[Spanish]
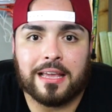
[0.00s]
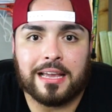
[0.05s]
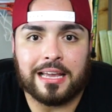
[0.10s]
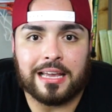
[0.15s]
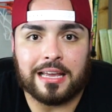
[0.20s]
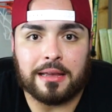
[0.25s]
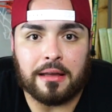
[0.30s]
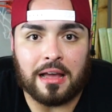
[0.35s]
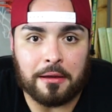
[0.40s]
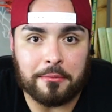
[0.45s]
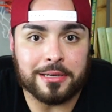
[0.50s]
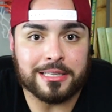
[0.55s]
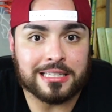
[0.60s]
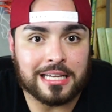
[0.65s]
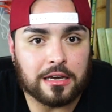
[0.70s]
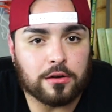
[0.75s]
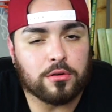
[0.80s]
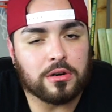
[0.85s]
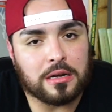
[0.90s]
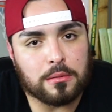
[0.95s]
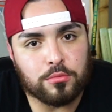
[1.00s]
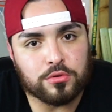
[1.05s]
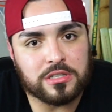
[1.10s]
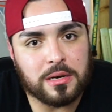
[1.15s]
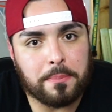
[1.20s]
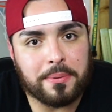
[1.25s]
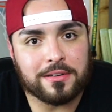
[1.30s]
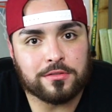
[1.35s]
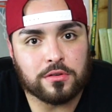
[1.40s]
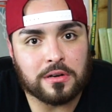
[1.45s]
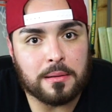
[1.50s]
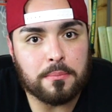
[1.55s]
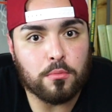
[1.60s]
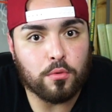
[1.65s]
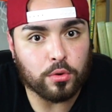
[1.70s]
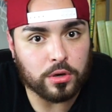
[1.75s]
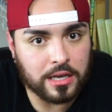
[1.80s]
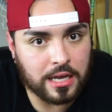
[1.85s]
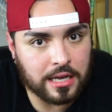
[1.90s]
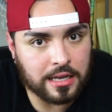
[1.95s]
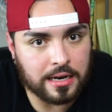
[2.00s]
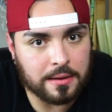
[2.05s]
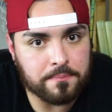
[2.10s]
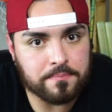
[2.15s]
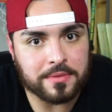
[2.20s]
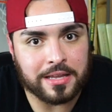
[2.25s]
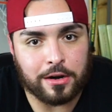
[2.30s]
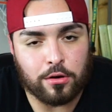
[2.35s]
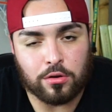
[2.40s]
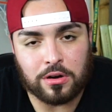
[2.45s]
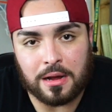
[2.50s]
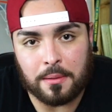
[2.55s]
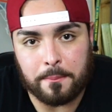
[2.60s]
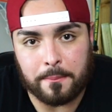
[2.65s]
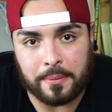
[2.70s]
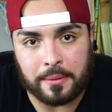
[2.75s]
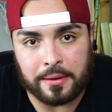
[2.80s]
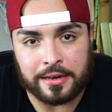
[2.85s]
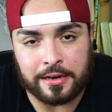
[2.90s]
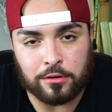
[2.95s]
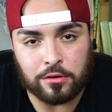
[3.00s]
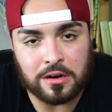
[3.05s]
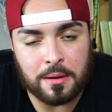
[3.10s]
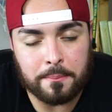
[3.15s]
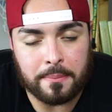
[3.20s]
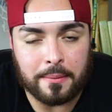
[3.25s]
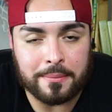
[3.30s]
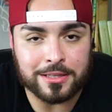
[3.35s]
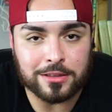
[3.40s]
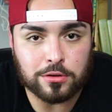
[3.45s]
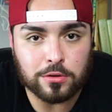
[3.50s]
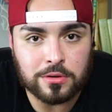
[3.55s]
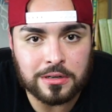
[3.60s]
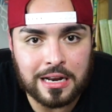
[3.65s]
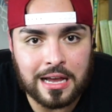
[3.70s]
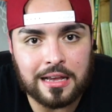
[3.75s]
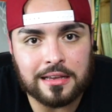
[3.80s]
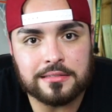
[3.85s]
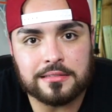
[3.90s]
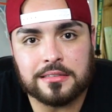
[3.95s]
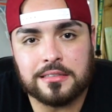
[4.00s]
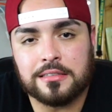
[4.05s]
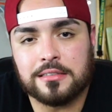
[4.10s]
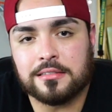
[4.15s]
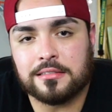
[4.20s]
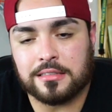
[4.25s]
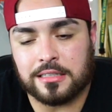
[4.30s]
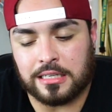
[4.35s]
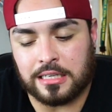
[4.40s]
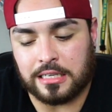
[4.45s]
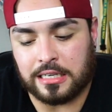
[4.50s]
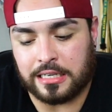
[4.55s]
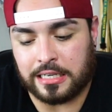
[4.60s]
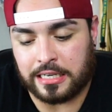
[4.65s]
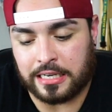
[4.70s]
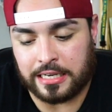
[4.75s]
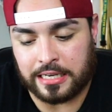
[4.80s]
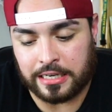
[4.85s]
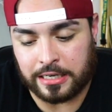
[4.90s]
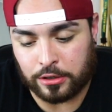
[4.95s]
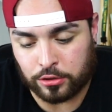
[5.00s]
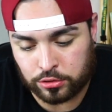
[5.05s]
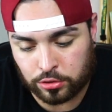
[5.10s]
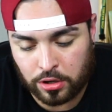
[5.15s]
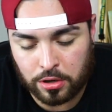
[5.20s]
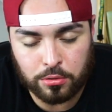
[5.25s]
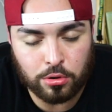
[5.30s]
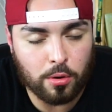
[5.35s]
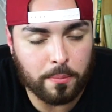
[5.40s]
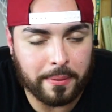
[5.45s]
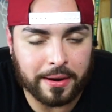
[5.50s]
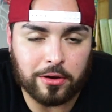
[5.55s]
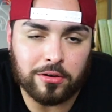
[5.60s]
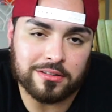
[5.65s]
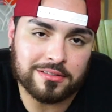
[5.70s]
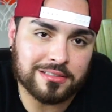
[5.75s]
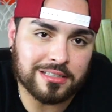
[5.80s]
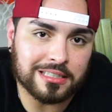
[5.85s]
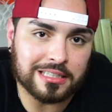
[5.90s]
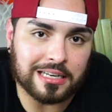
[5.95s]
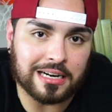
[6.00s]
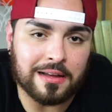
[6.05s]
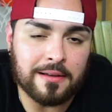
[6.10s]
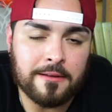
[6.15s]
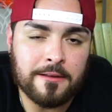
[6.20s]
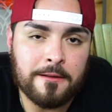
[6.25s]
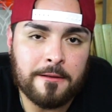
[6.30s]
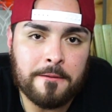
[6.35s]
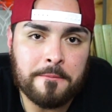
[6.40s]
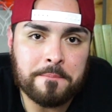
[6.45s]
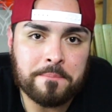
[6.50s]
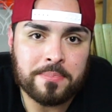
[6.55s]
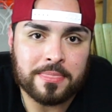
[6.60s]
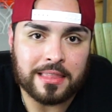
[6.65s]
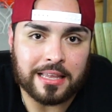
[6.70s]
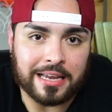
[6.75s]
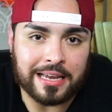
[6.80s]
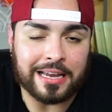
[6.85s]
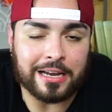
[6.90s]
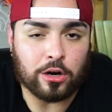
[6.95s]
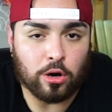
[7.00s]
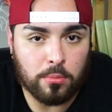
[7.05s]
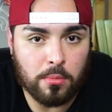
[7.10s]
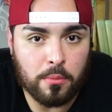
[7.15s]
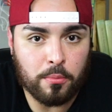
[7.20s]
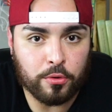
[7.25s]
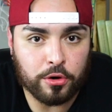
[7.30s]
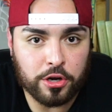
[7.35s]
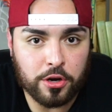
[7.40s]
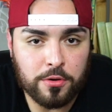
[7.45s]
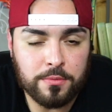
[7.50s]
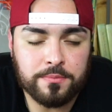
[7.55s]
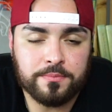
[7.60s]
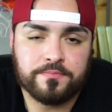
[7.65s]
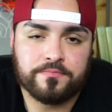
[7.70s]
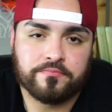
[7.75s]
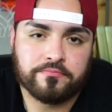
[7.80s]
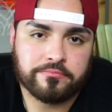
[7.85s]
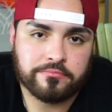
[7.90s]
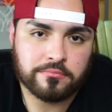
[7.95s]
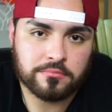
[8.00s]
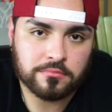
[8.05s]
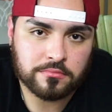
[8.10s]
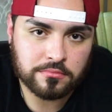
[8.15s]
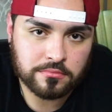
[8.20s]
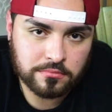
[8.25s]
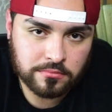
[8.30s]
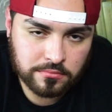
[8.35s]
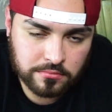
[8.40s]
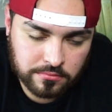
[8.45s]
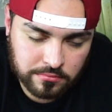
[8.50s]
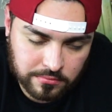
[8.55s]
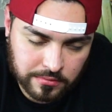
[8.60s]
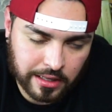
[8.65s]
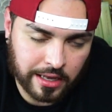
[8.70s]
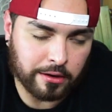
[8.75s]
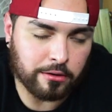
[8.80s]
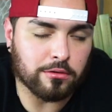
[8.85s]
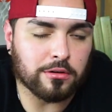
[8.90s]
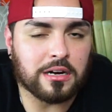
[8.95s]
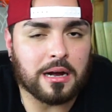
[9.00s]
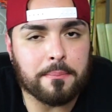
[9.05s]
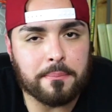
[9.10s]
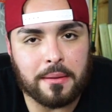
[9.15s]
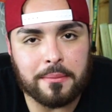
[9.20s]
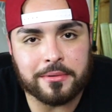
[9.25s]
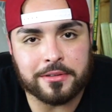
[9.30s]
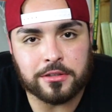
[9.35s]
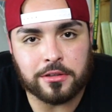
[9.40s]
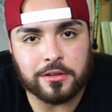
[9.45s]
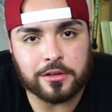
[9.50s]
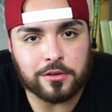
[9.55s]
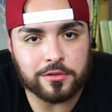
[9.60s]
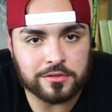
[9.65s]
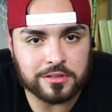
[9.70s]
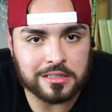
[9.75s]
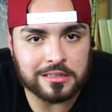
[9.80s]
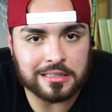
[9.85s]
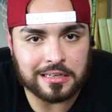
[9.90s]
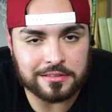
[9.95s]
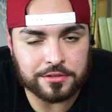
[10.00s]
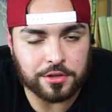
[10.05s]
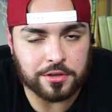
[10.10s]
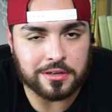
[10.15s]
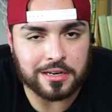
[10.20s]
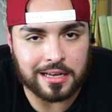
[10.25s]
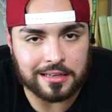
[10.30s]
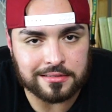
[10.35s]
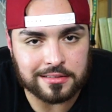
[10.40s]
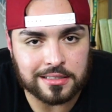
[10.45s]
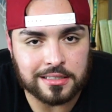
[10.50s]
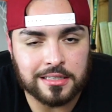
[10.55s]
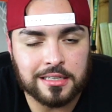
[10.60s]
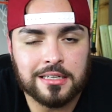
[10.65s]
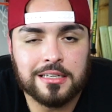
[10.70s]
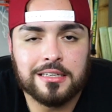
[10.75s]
eh, evitaron que muchas personas murieran en los, en los, campamentos nazis y otros europeos, etcétera eh, ¿Cómo murió? En un campamento de concentración nazi.